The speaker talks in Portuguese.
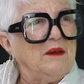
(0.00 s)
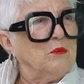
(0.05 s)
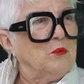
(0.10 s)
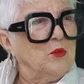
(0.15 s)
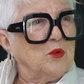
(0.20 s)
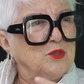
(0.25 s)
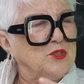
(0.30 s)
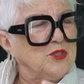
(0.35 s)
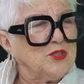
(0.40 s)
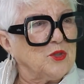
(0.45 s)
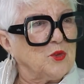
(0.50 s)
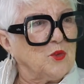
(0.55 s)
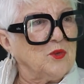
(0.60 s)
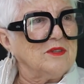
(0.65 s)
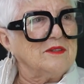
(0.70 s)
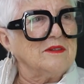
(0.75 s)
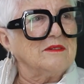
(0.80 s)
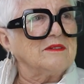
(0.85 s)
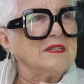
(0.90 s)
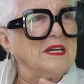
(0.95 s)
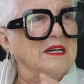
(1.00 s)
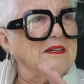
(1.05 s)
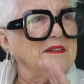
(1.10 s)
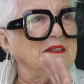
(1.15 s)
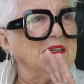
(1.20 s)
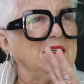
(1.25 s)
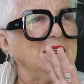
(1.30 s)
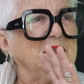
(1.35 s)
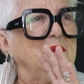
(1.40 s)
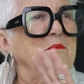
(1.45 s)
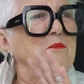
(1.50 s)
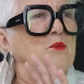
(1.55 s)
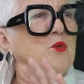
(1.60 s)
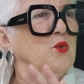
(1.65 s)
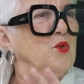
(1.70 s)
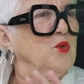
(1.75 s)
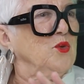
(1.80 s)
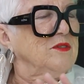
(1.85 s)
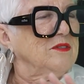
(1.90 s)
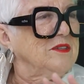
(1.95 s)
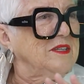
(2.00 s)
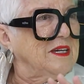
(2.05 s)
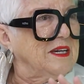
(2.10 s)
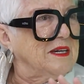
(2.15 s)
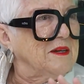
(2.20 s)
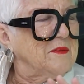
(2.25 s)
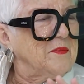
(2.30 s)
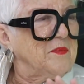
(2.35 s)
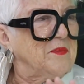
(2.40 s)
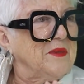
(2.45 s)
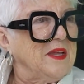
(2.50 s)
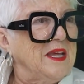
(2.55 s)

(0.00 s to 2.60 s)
um monte de coisas, e música.